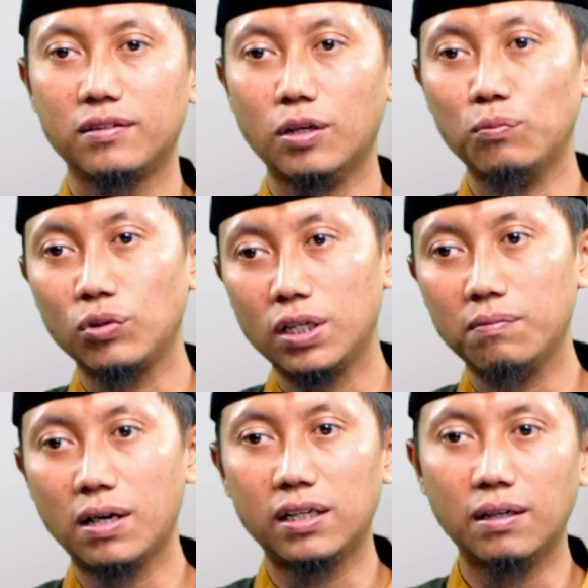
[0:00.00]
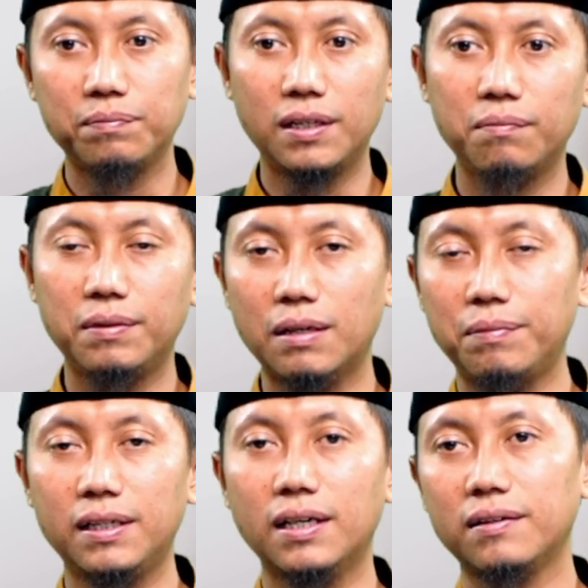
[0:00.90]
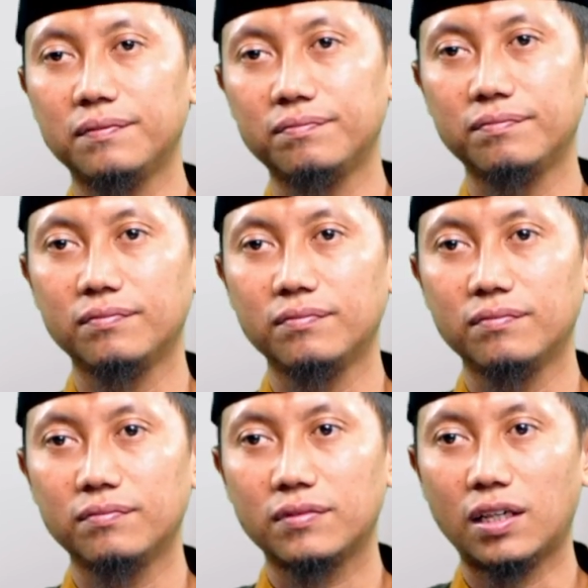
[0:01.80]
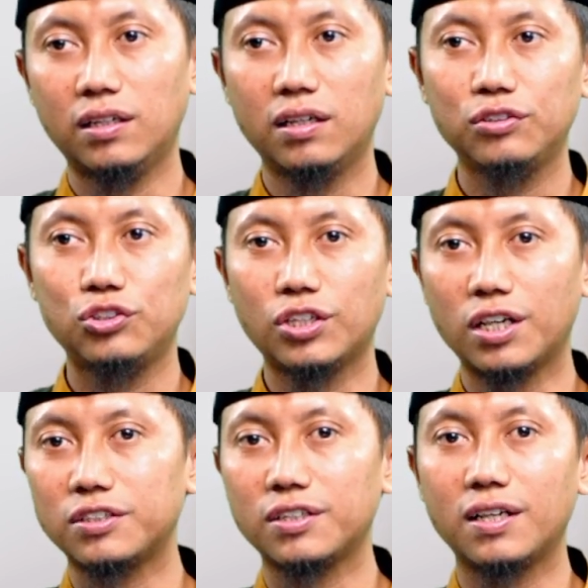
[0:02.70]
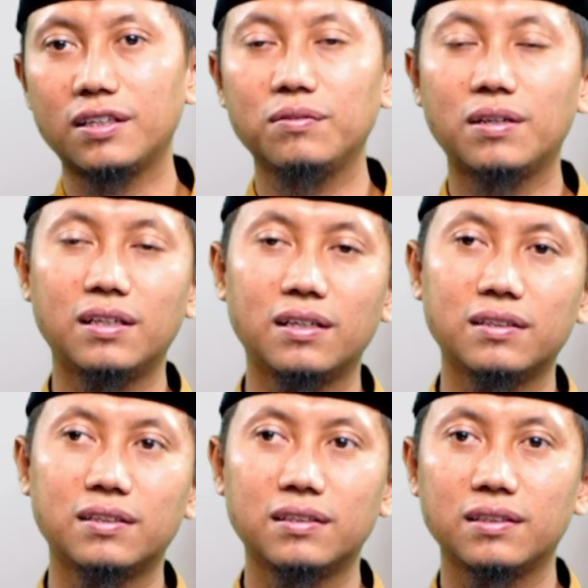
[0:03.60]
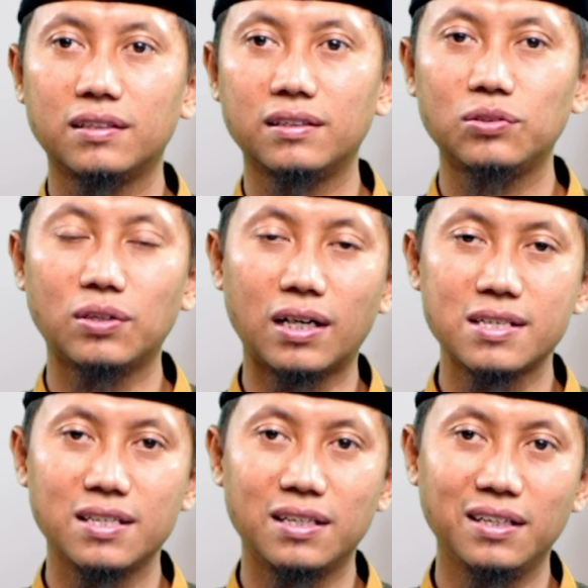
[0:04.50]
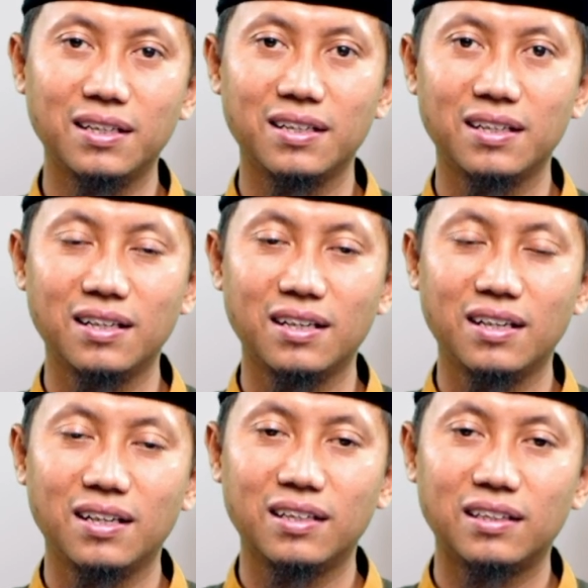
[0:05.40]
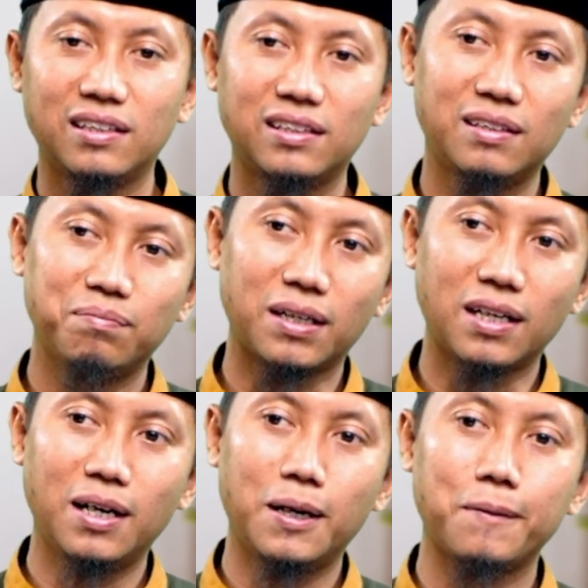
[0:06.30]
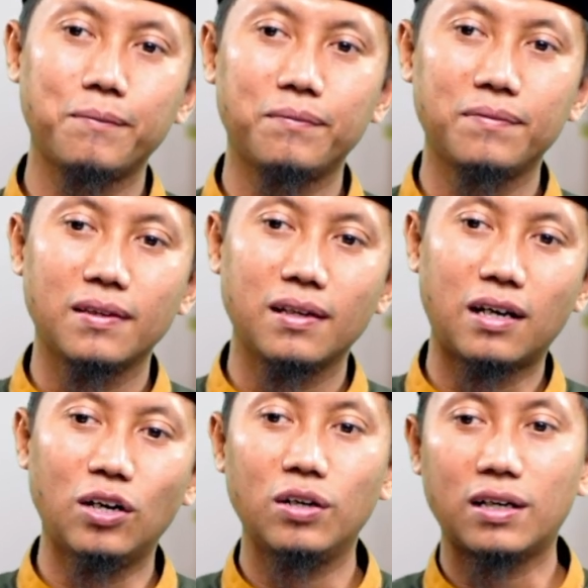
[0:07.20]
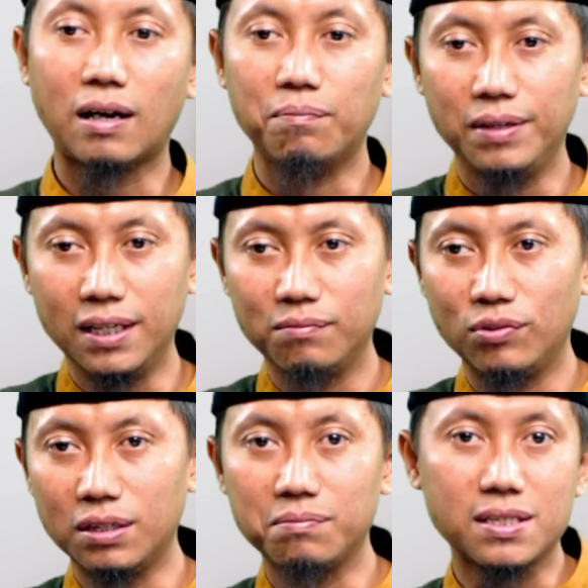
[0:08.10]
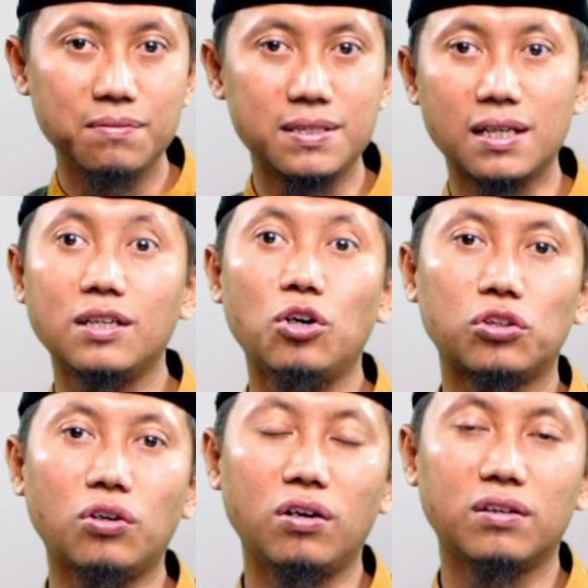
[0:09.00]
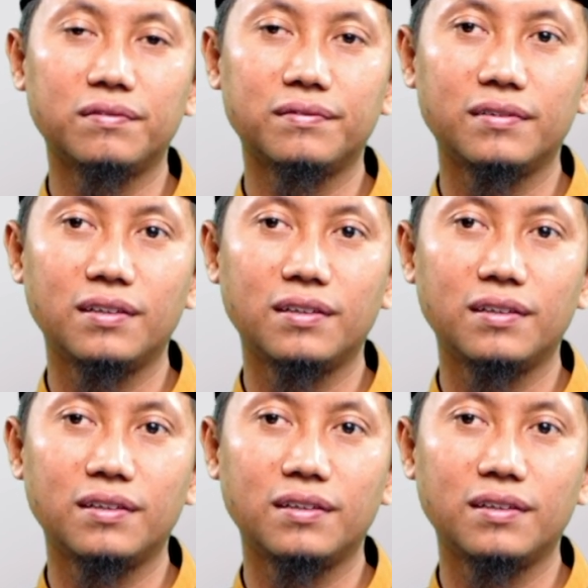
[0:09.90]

Dan mungkin menghadapnya ya beda-beda. Kadang diseret-seret tuh, kadang kita juga kasihannya. Maka kalau kambing mungkin masih bisa digotong.